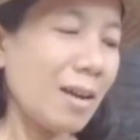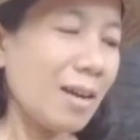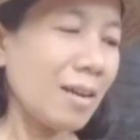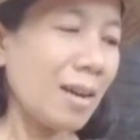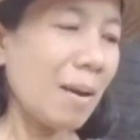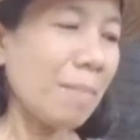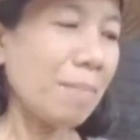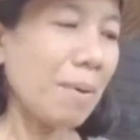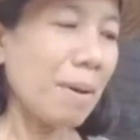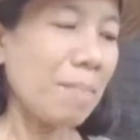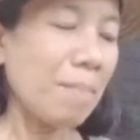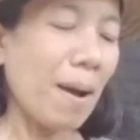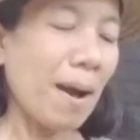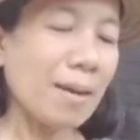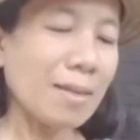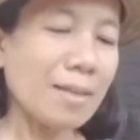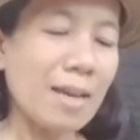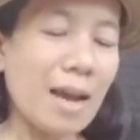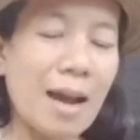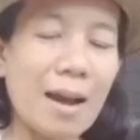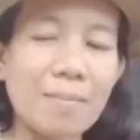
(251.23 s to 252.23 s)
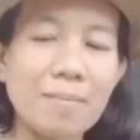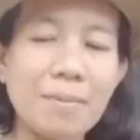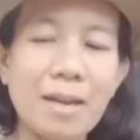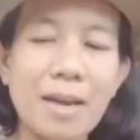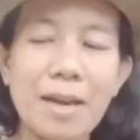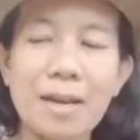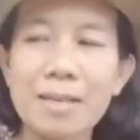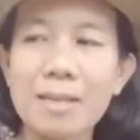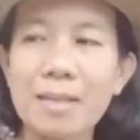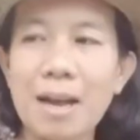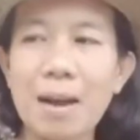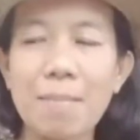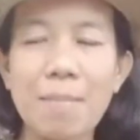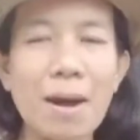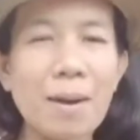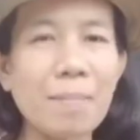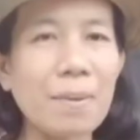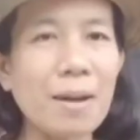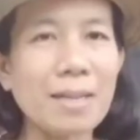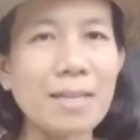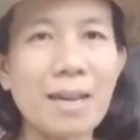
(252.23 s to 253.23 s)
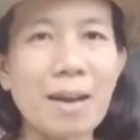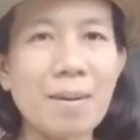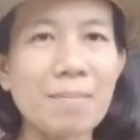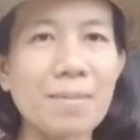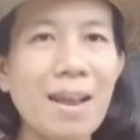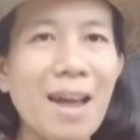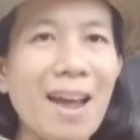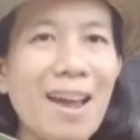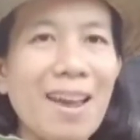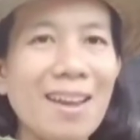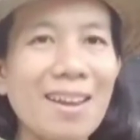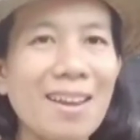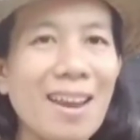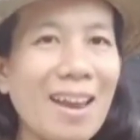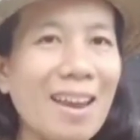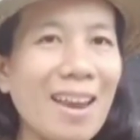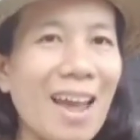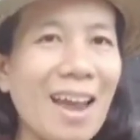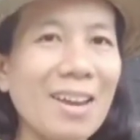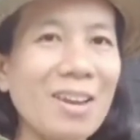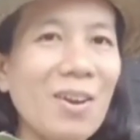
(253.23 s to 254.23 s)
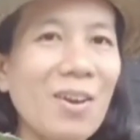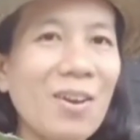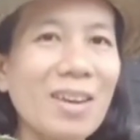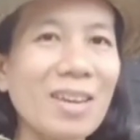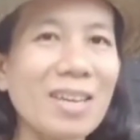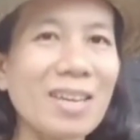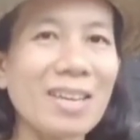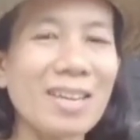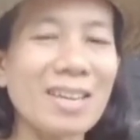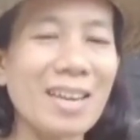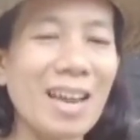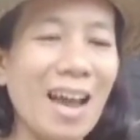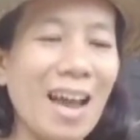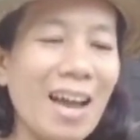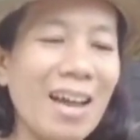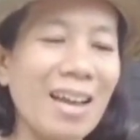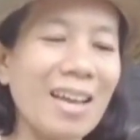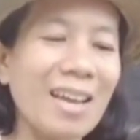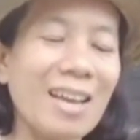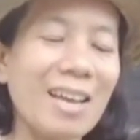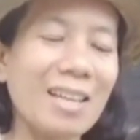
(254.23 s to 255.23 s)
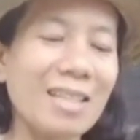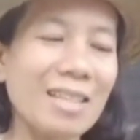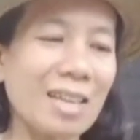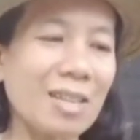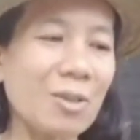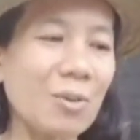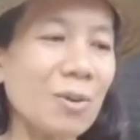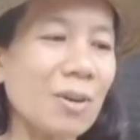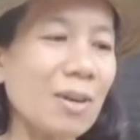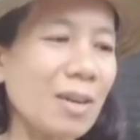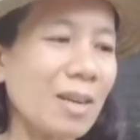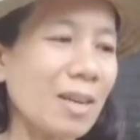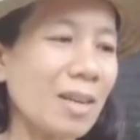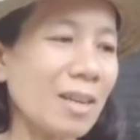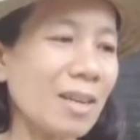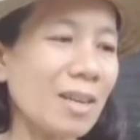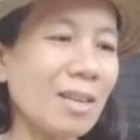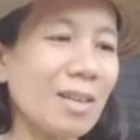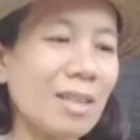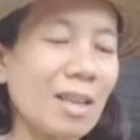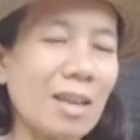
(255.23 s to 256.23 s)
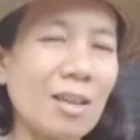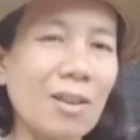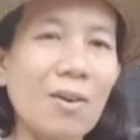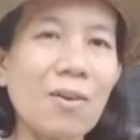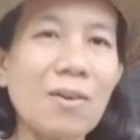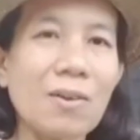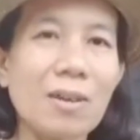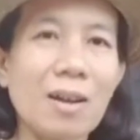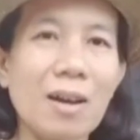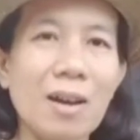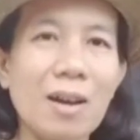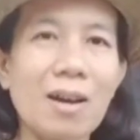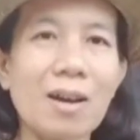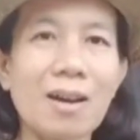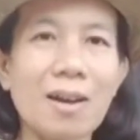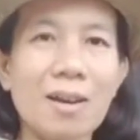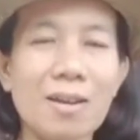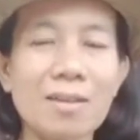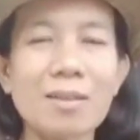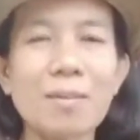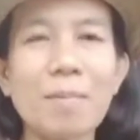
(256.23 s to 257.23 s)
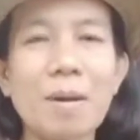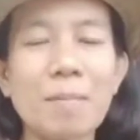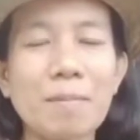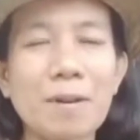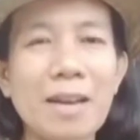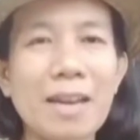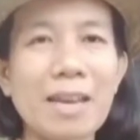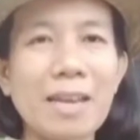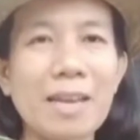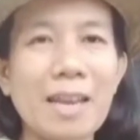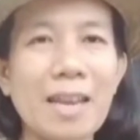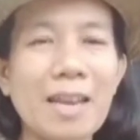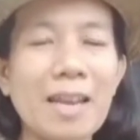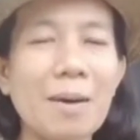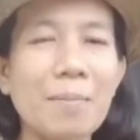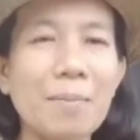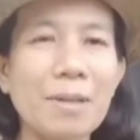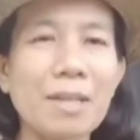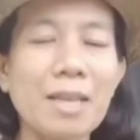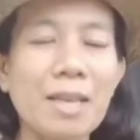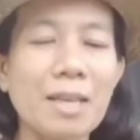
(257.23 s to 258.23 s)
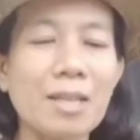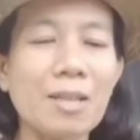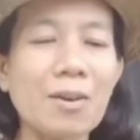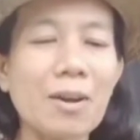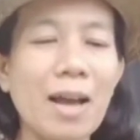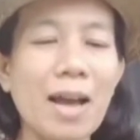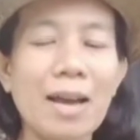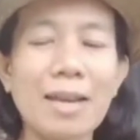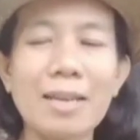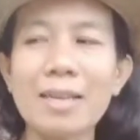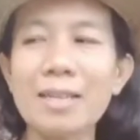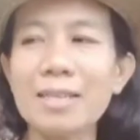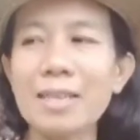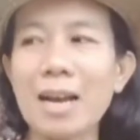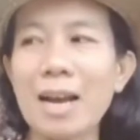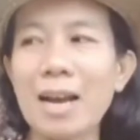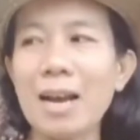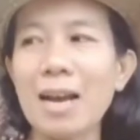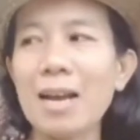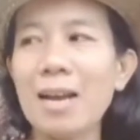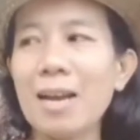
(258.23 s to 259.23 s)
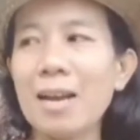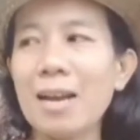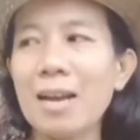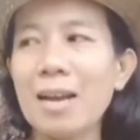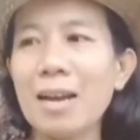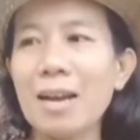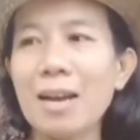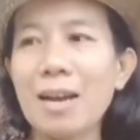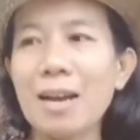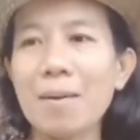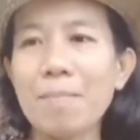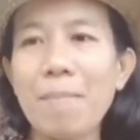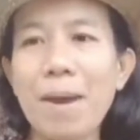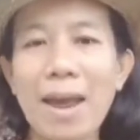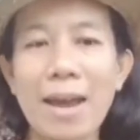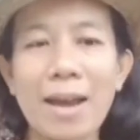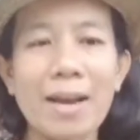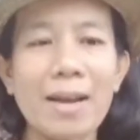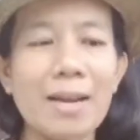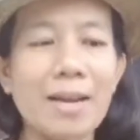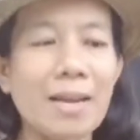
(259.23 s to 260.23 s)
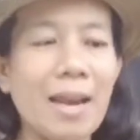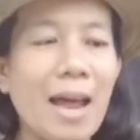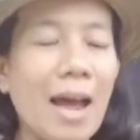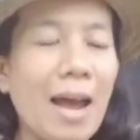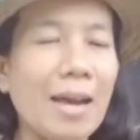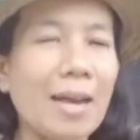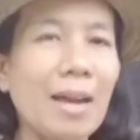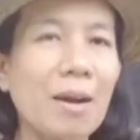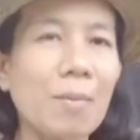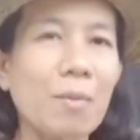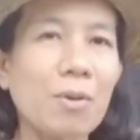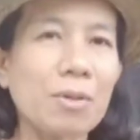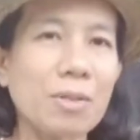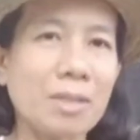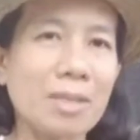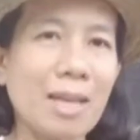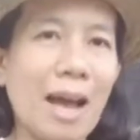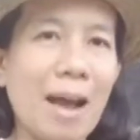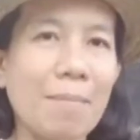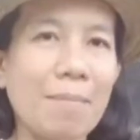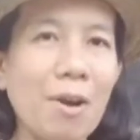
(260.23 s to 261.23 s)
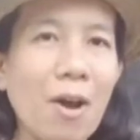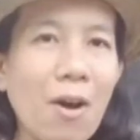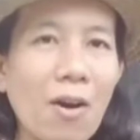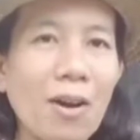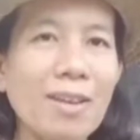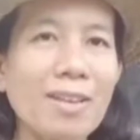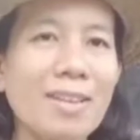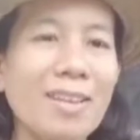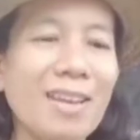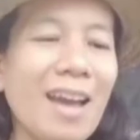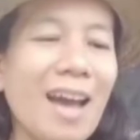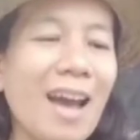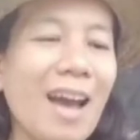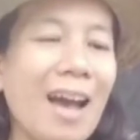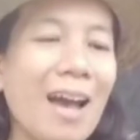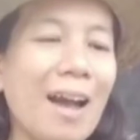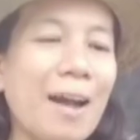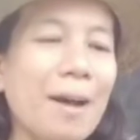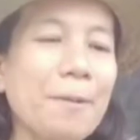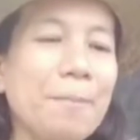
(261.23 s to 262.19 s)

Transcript: นำไปปักชำเนี่ยสามารถปักชำได้หลายๆ ท่อนเลยนะคะ แต่ต้นแต่ท่อนสำหรับกิ่งนี้เนี่ย พี่ตีต้องการที่จะแบ่งได้ทั้งหมด 3ท่อนนะคะ